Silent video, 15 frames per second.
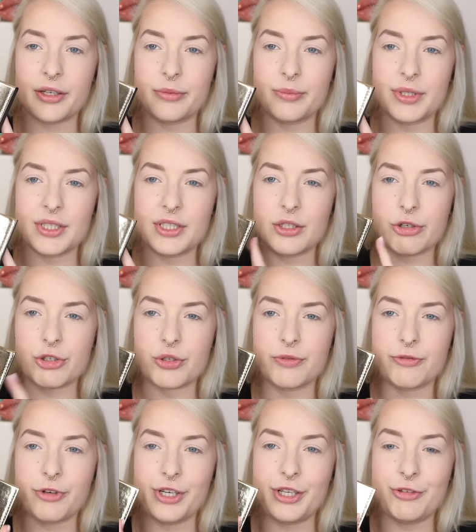Äh, man sieht auch schon
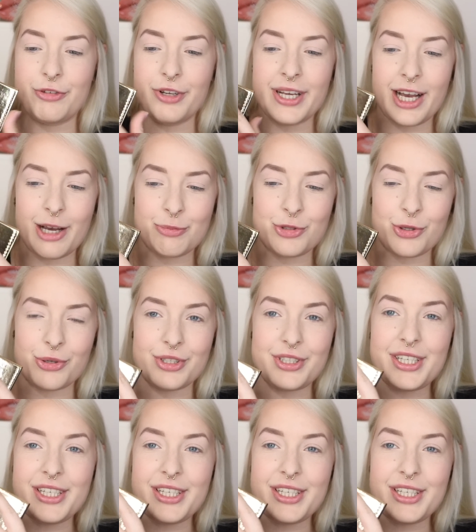voll die Fingerabdrücke,